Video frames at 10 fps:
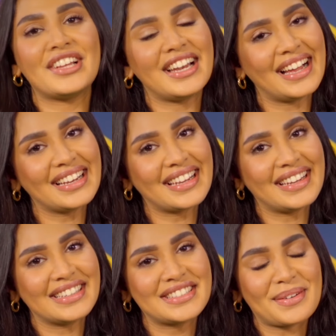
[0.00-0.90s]
जलाल के
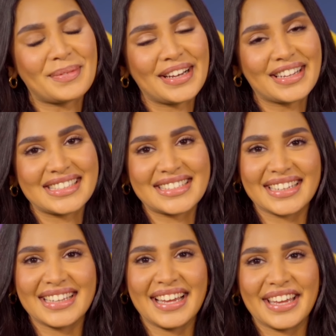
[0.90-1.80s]
लिए इस्तेमाल कर
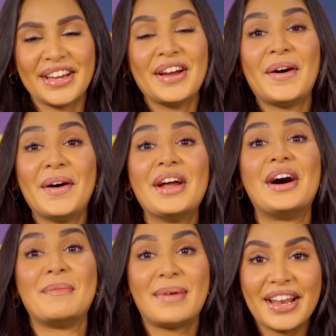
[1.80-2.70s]
सकता है और
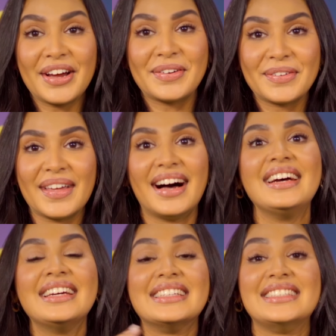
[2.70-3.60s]
हमारा खुदा
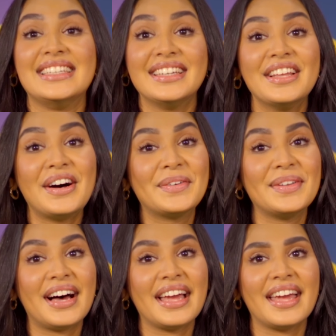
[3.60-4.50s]
जिंदा
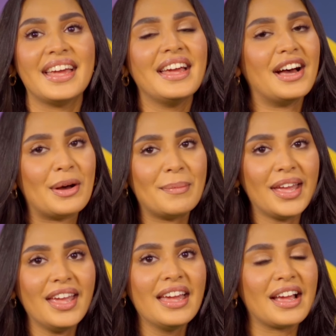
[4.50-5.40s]
खुदा है
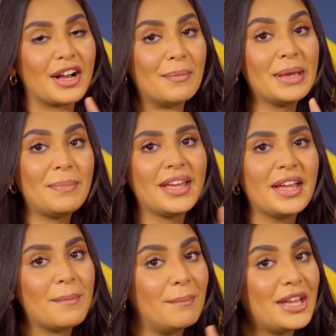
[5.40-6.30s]
हमें कभी भी
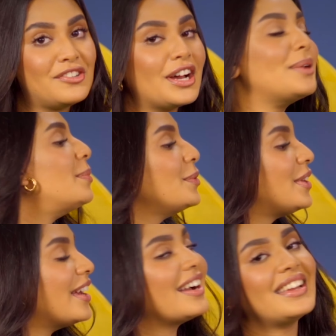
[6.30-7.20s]
बेजान बुद्ध
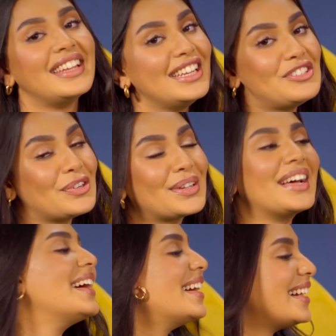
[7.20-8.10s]
के आगे नहीं झुकना